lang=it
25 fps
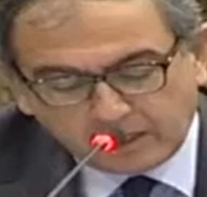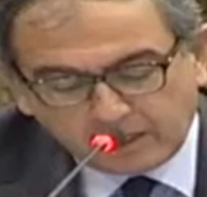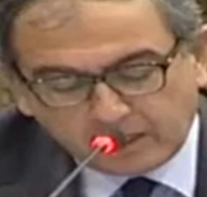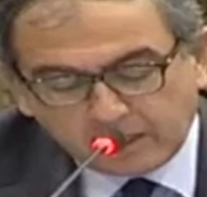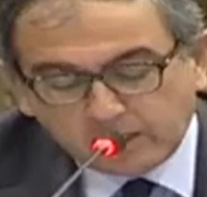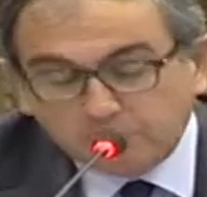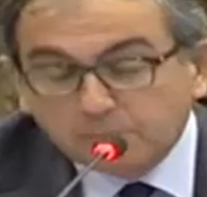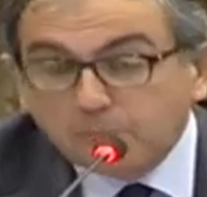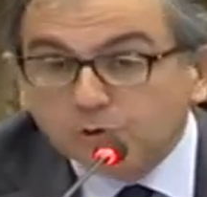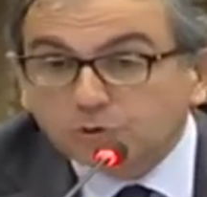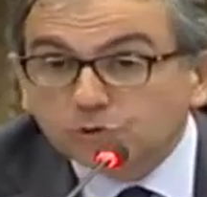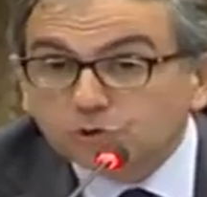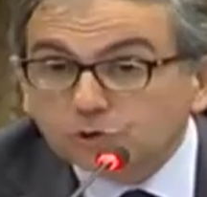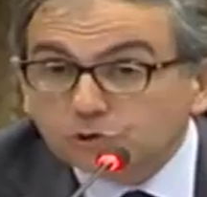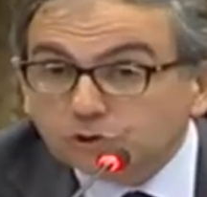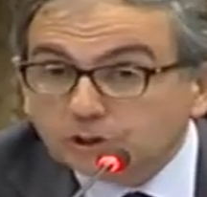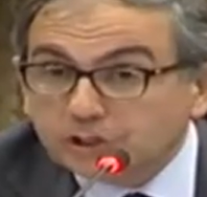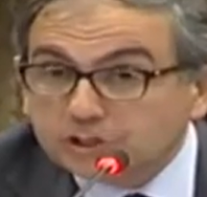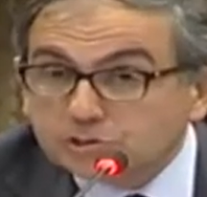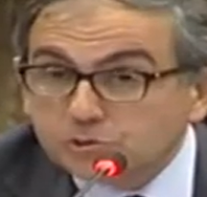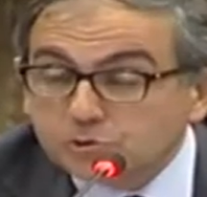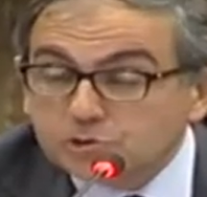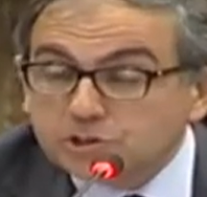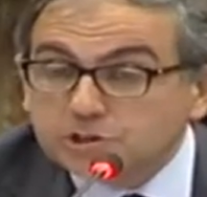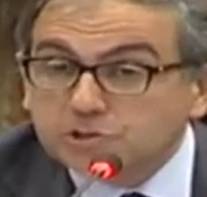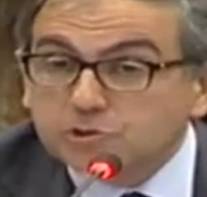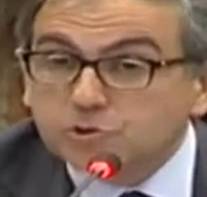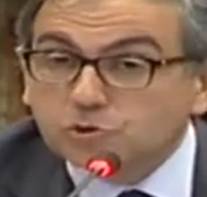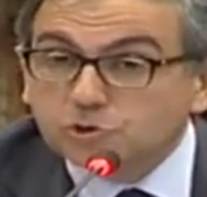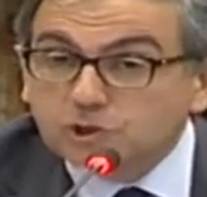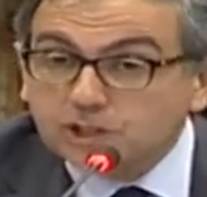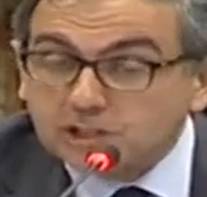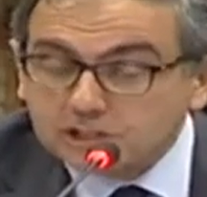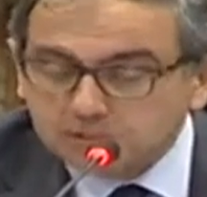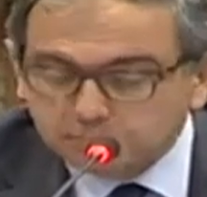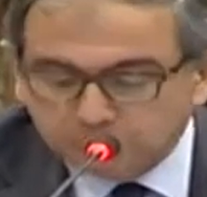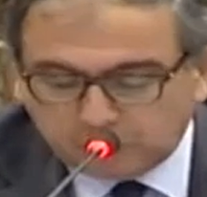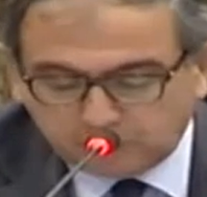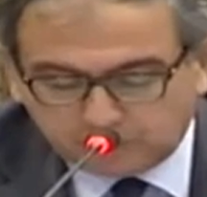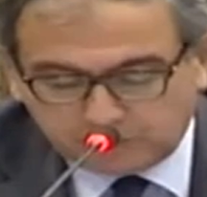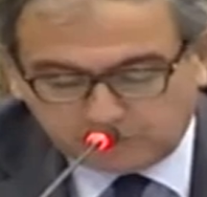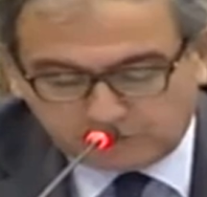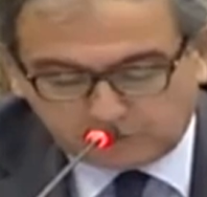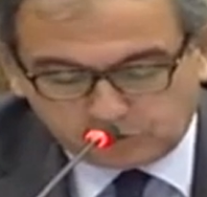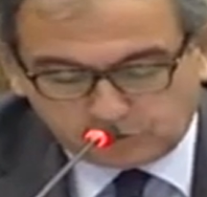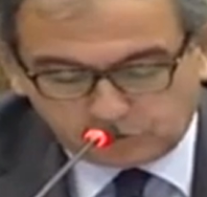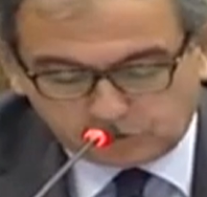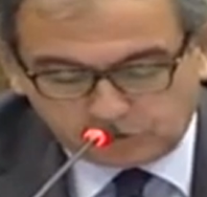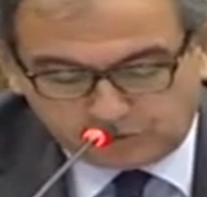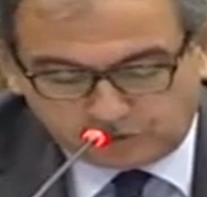il mondo dell'associazionismo, il
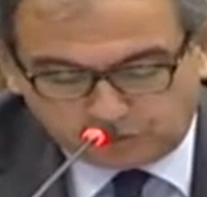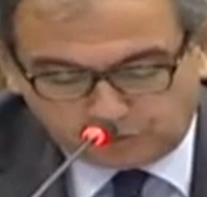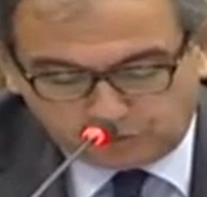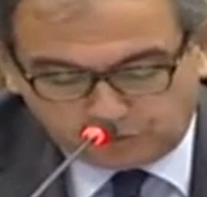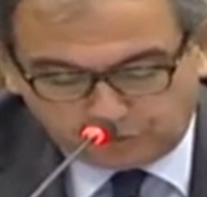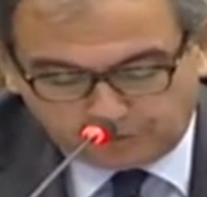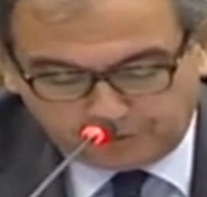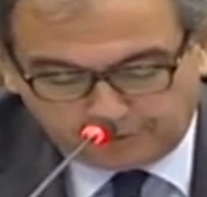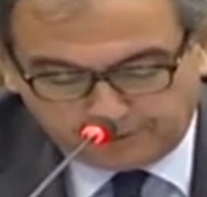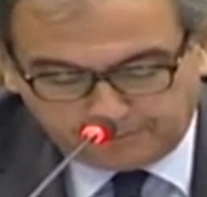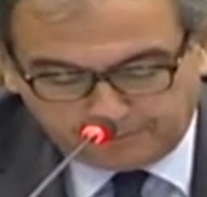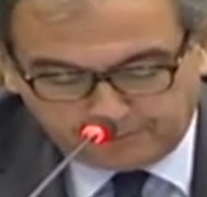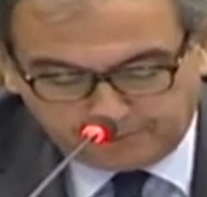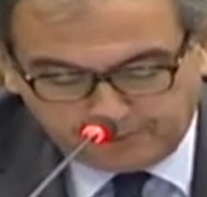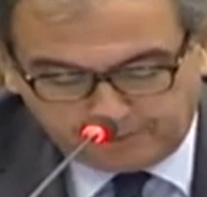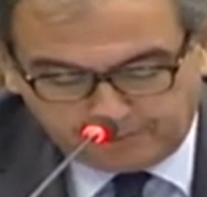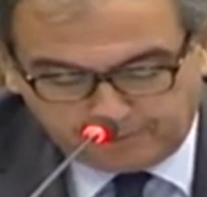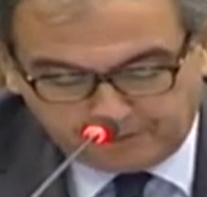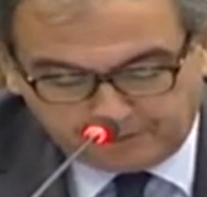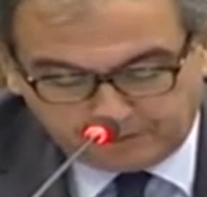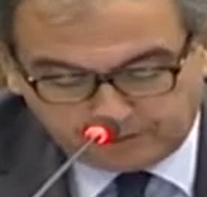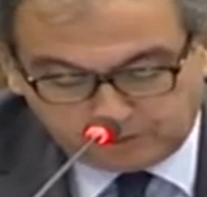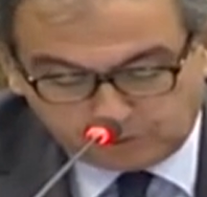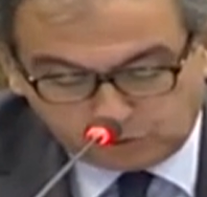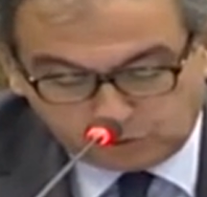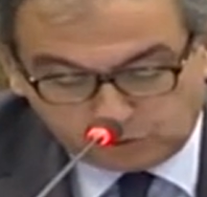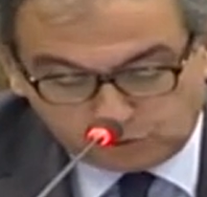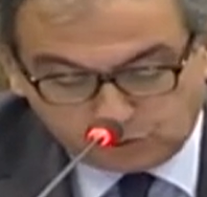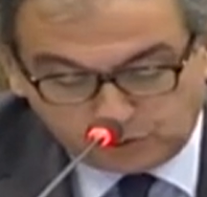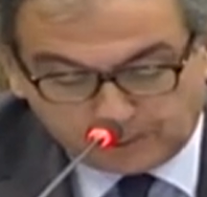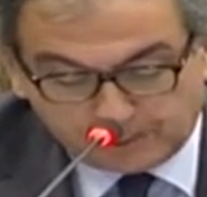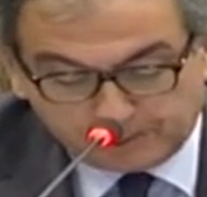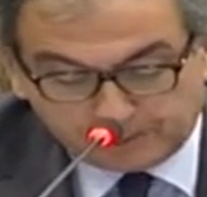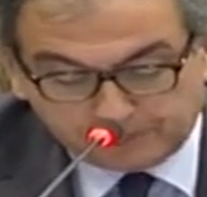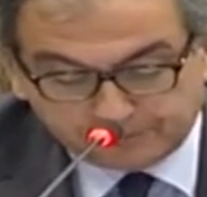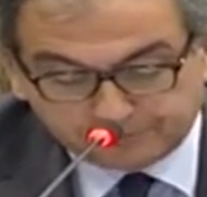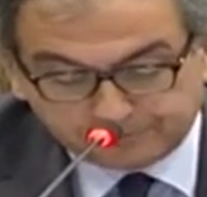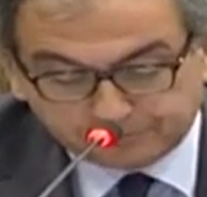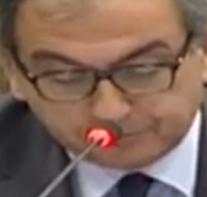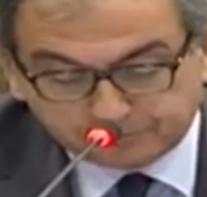terzo settore, le parti sociali.